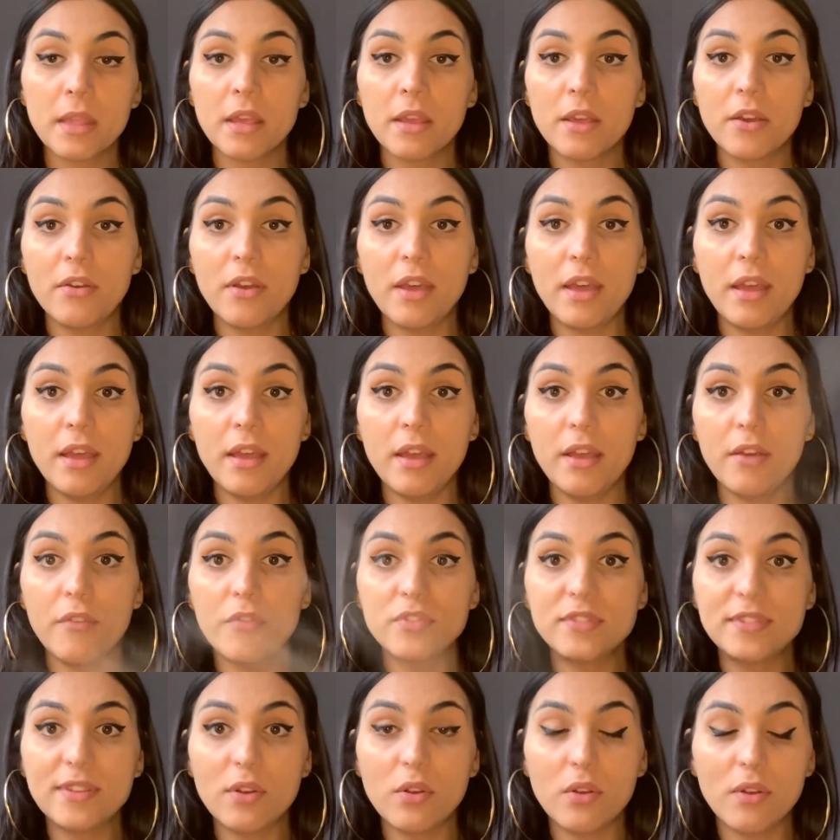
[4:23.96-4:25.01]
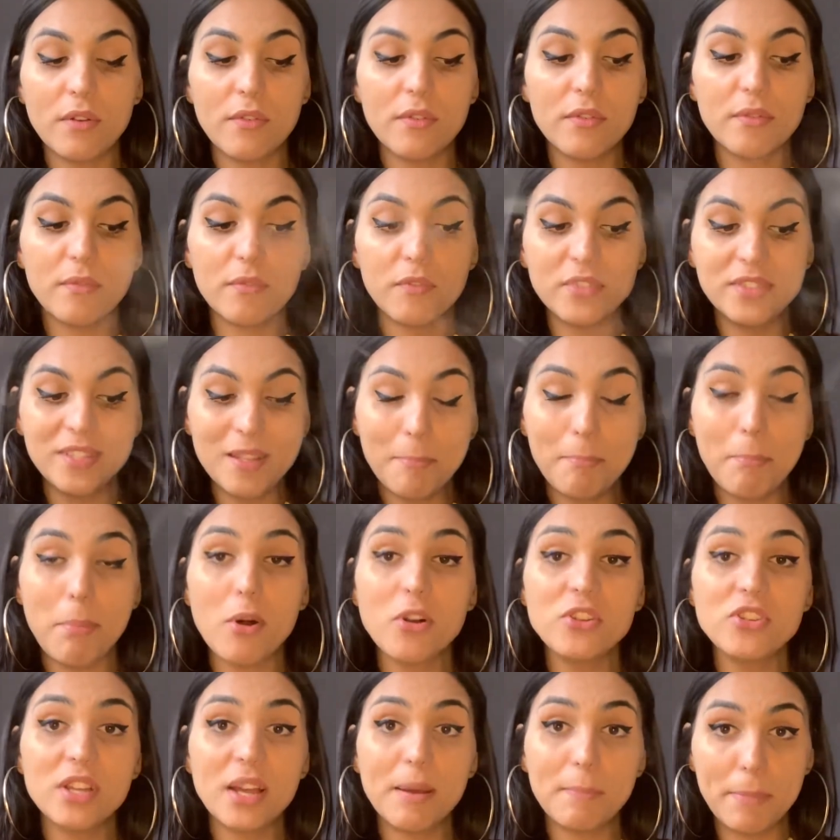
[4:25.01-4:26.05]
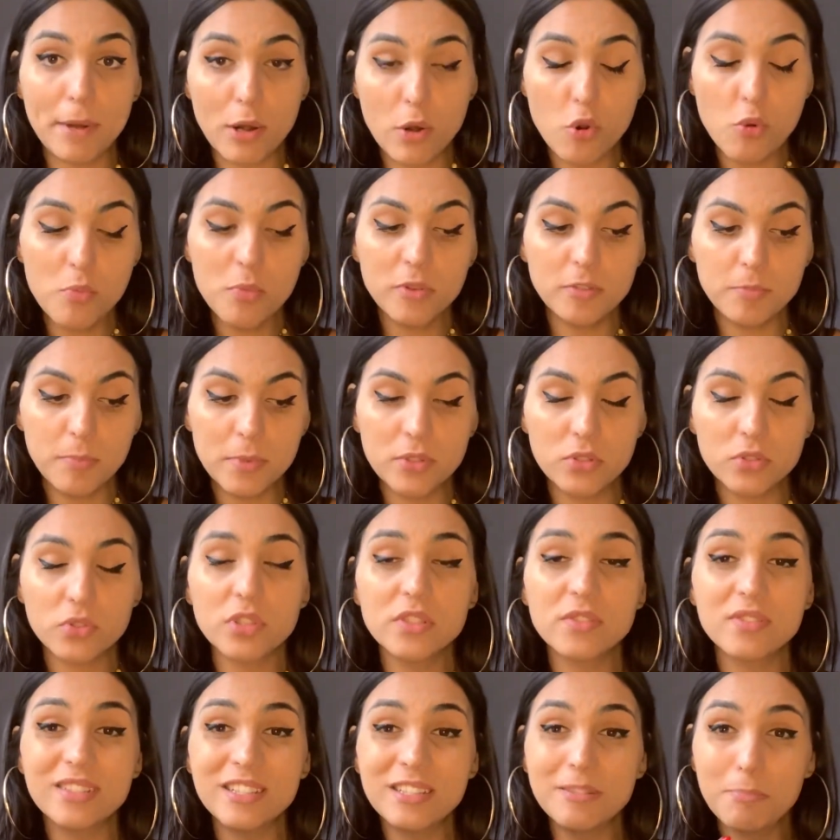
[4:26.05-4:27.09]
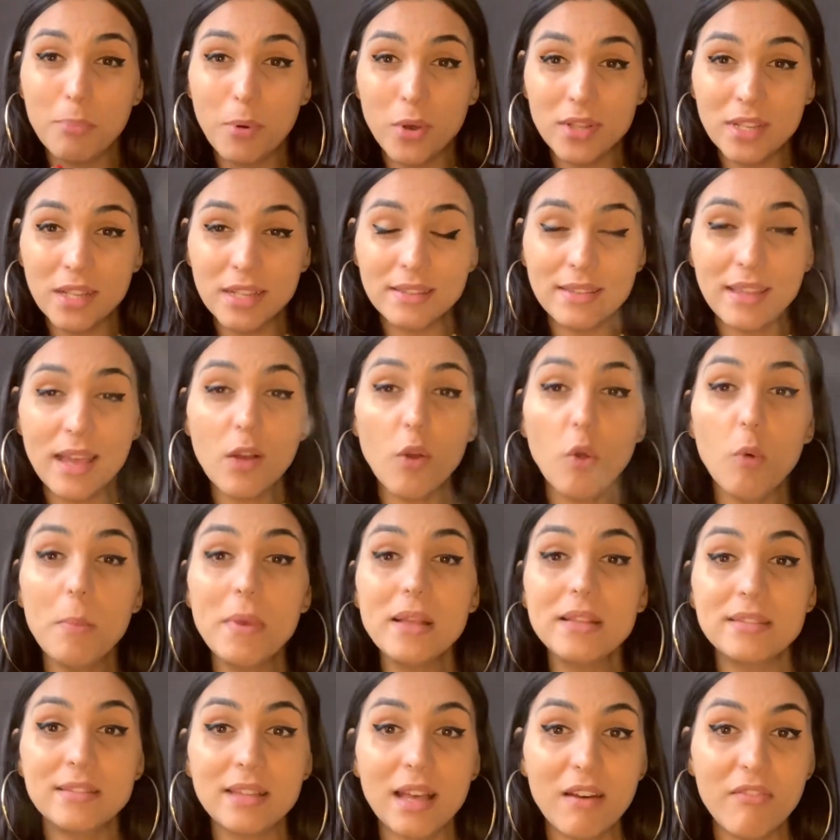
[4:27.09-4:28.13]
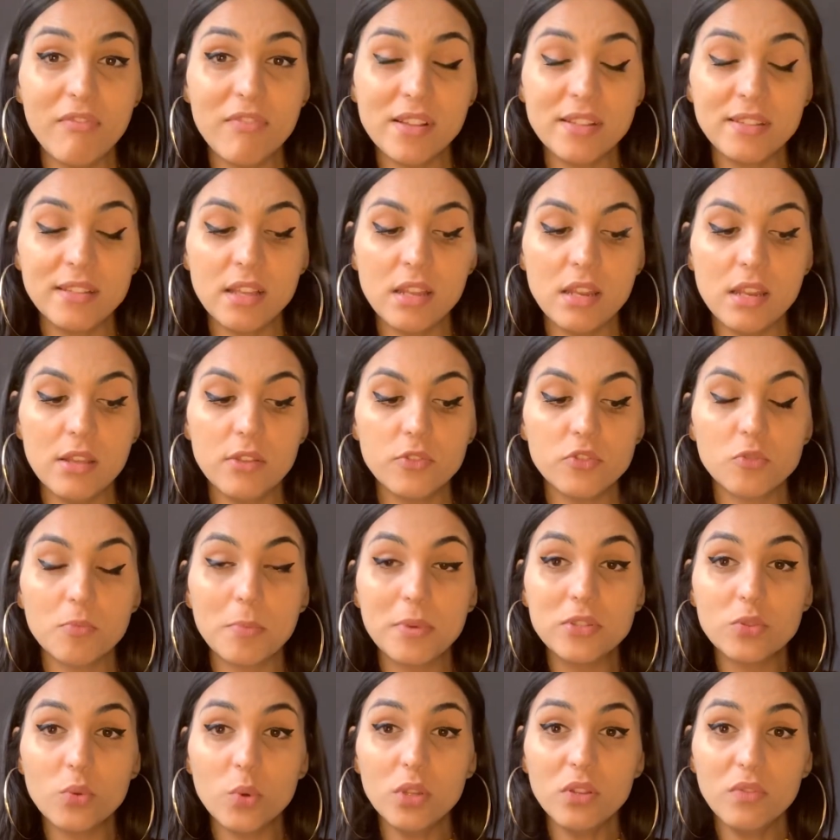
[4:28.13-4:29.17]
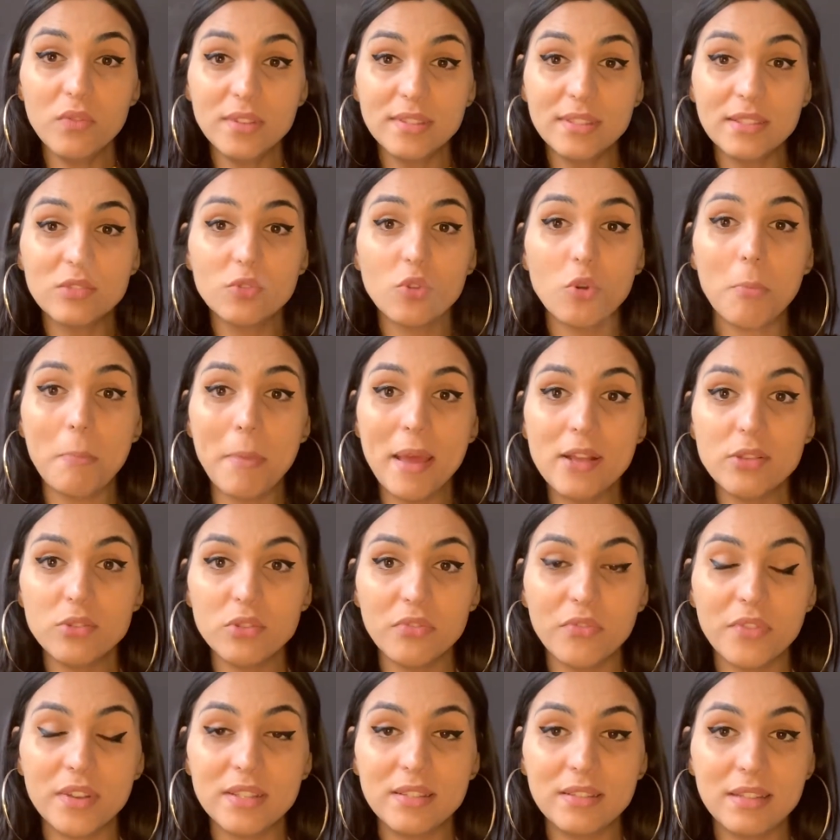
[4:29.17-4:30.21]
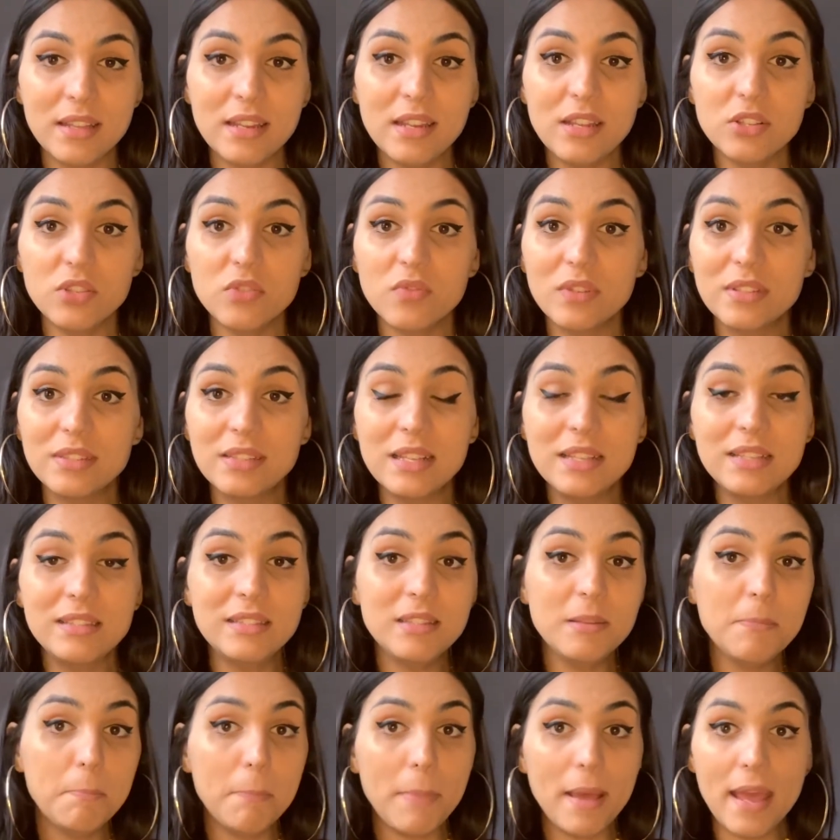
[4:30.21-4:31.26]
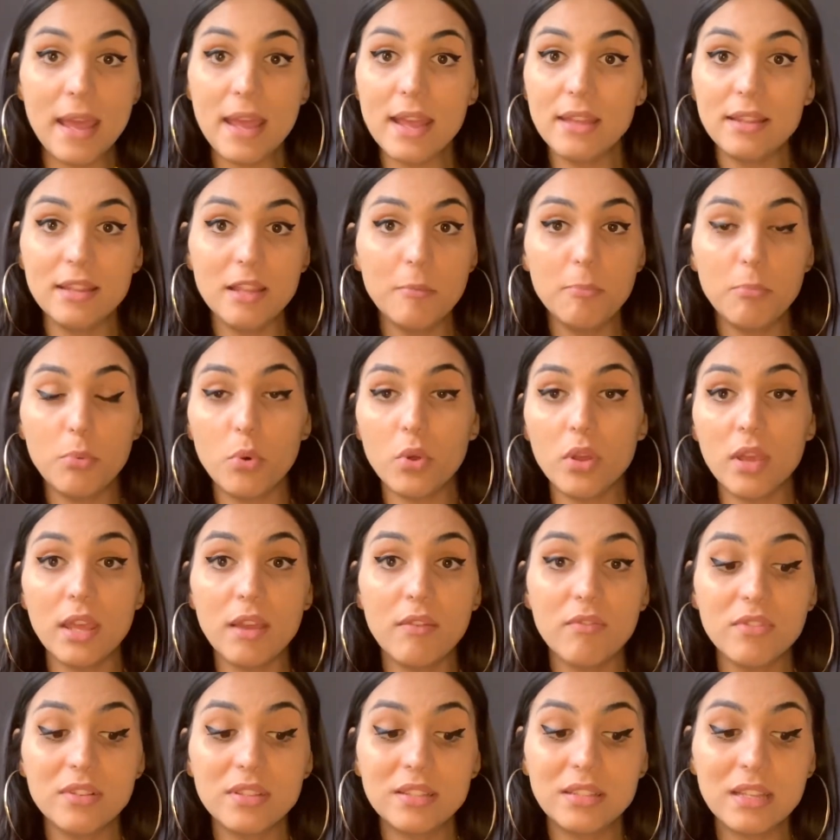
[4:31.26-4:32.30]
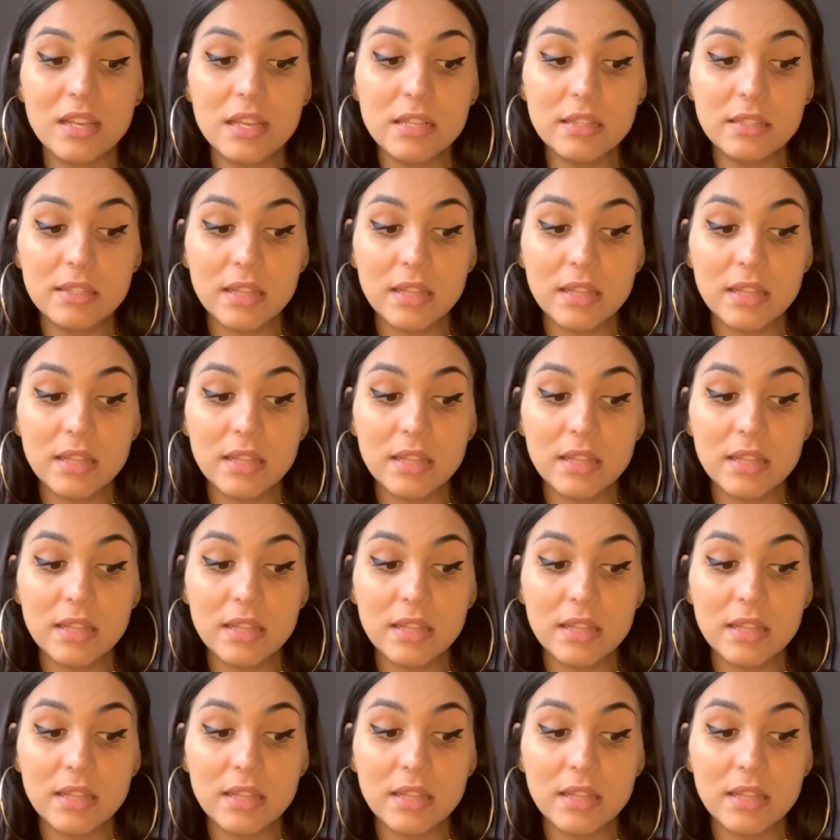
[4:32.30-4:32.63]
é, você, você pode, para algumas pessoas, vocês podem até começar a fazer isso, mas quando vocês começam a fazer isso, vocês se perdem porque vocês